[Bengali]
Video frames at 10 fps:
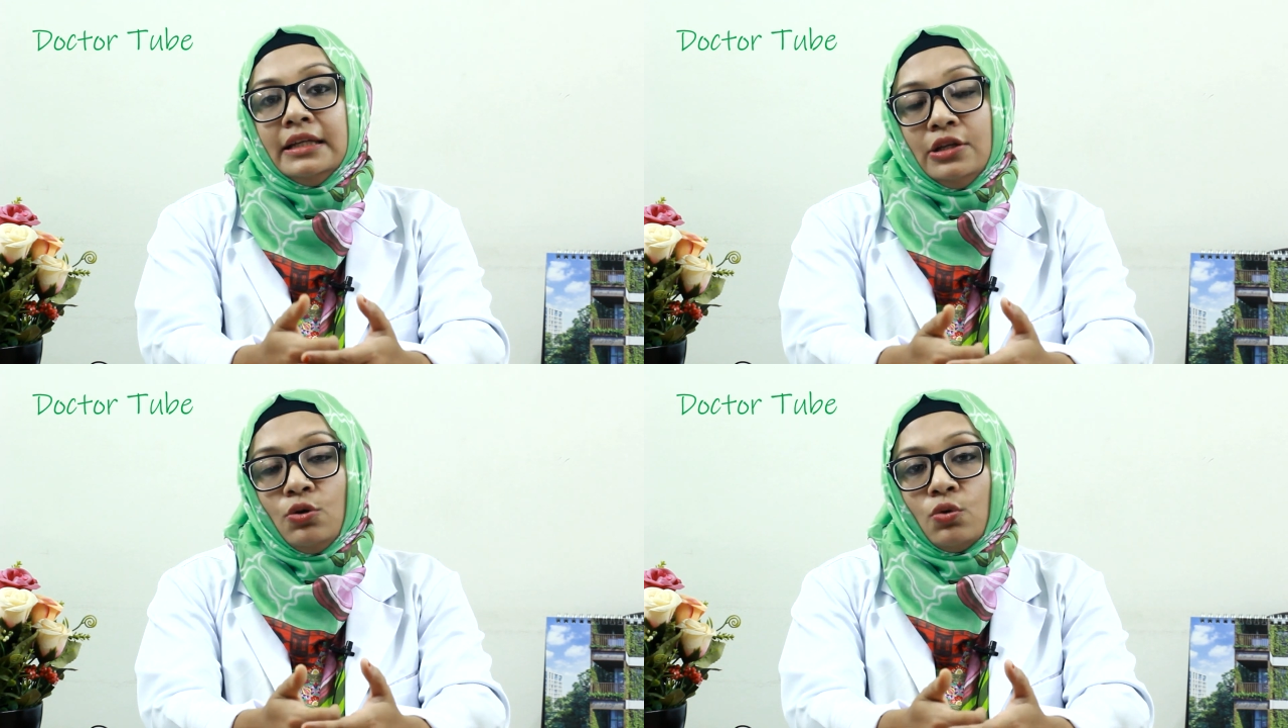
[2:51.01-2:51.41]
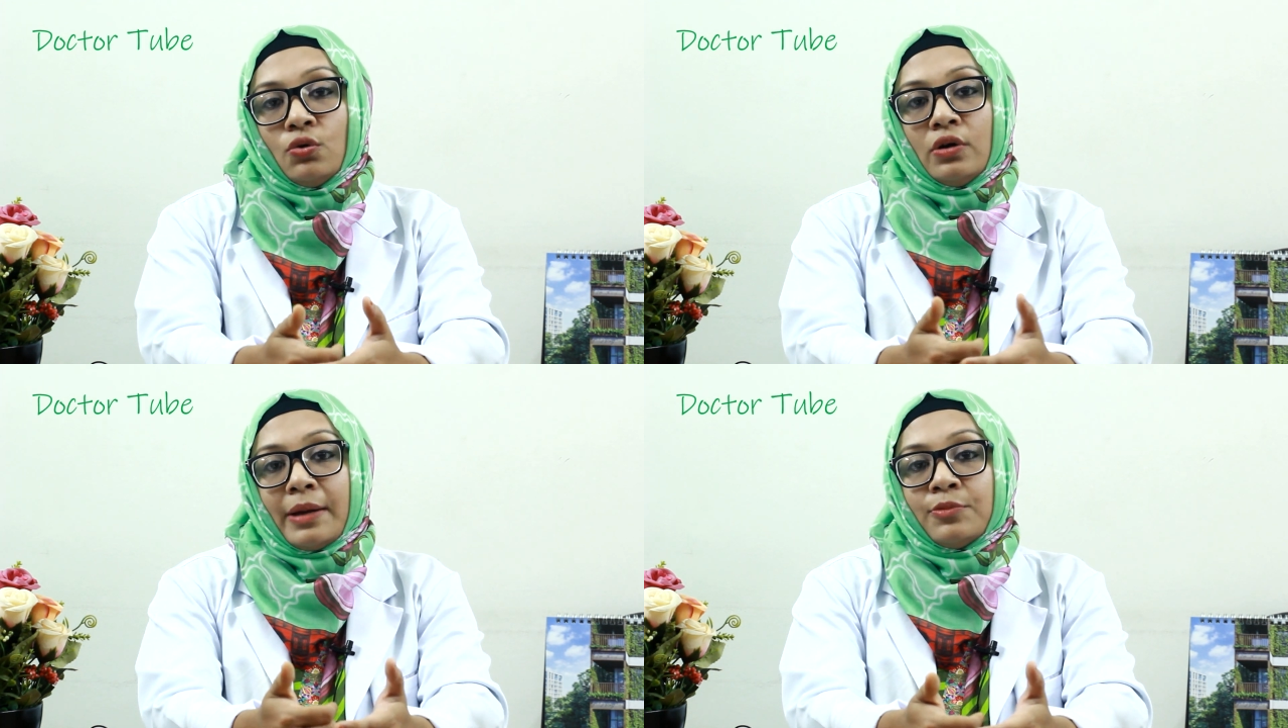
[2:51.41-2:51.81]
e
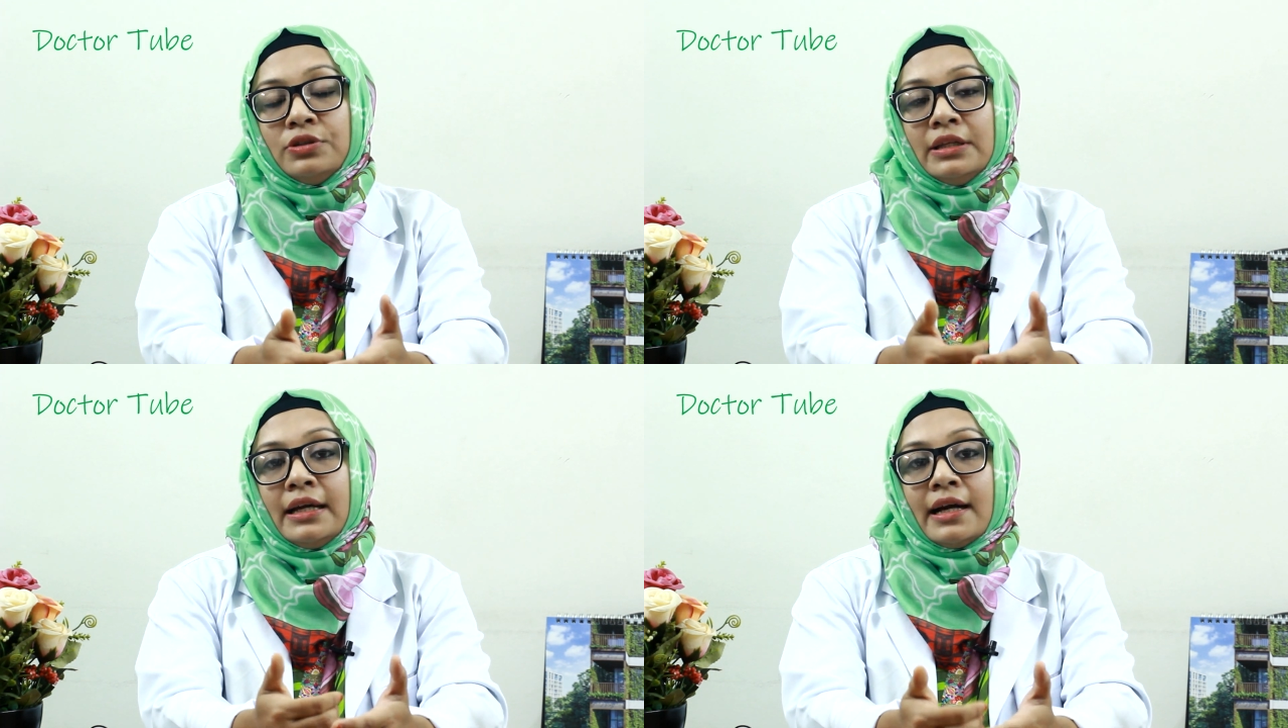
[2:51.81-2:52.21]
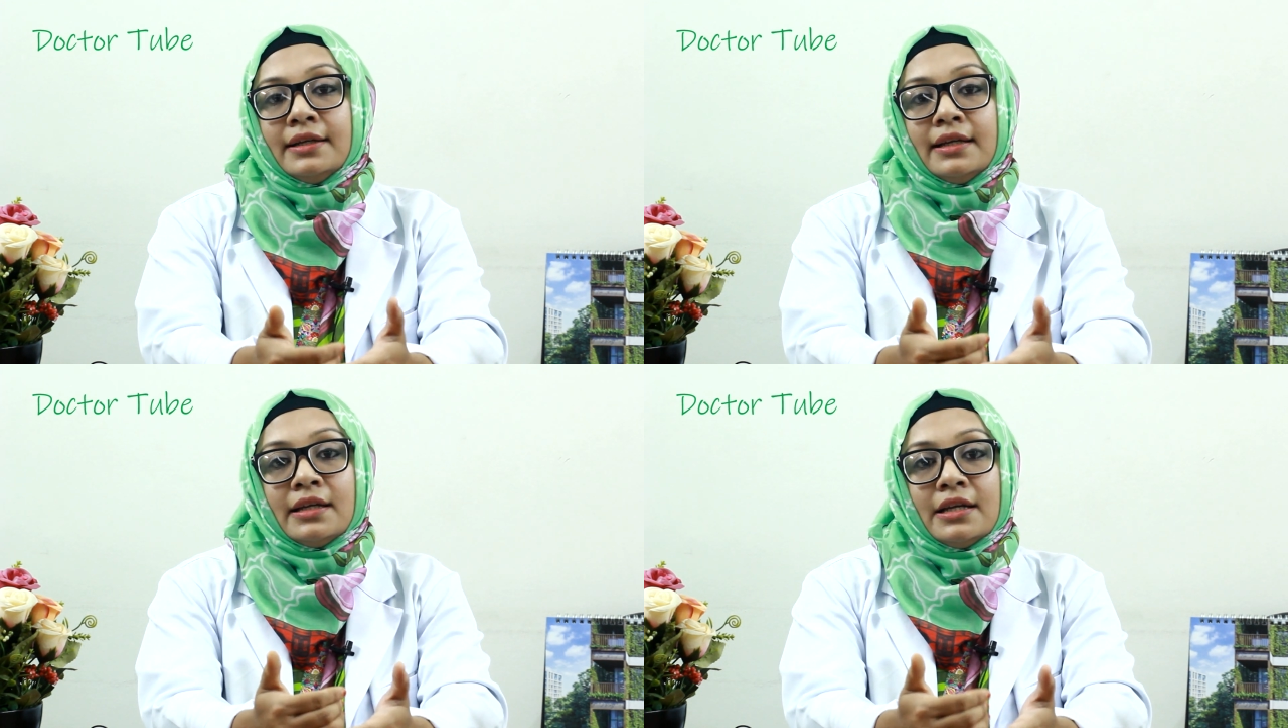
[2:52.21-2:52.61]
ইকো এমনকি
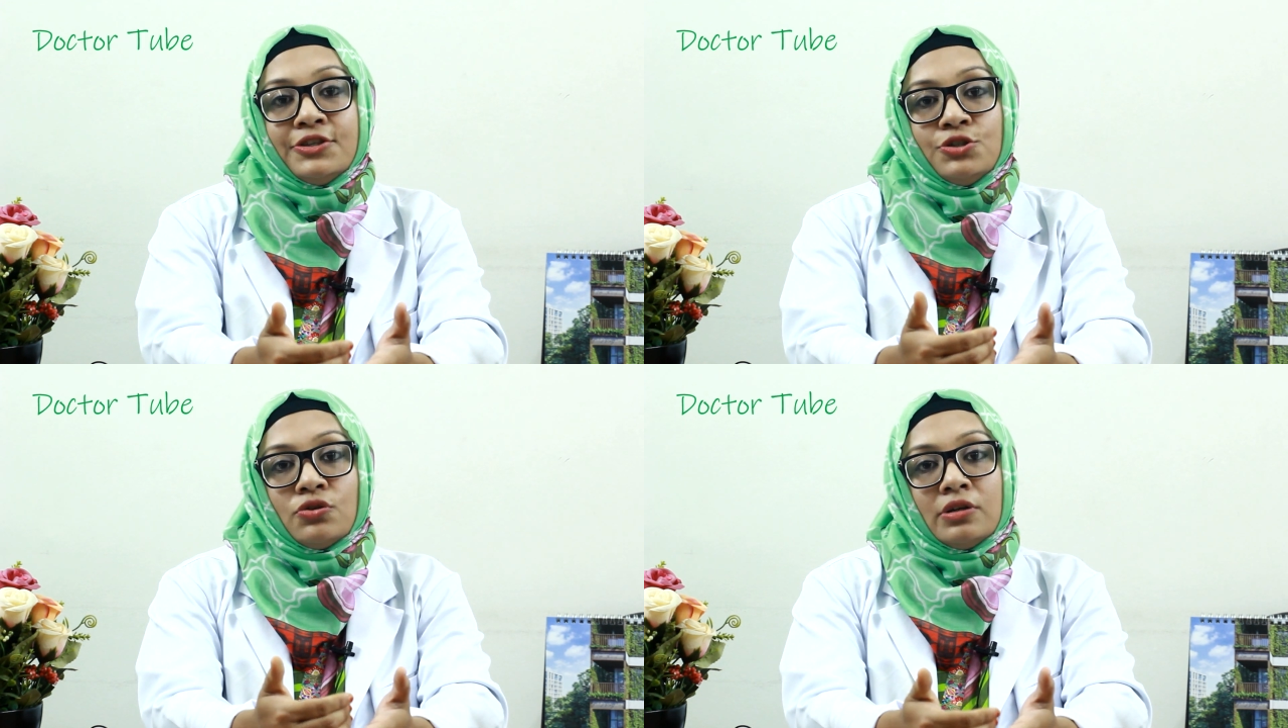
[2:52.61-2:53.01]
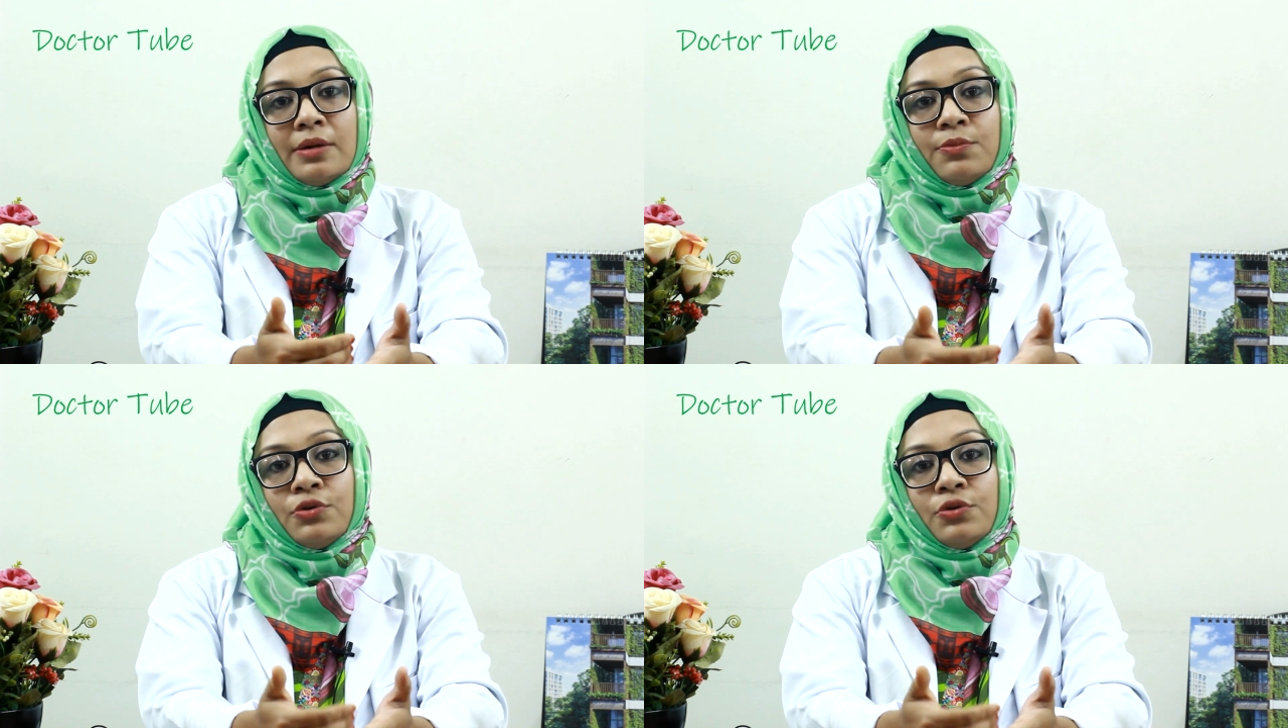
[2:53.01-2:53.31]
কার্ডিয়াক এনজিওগ্রাম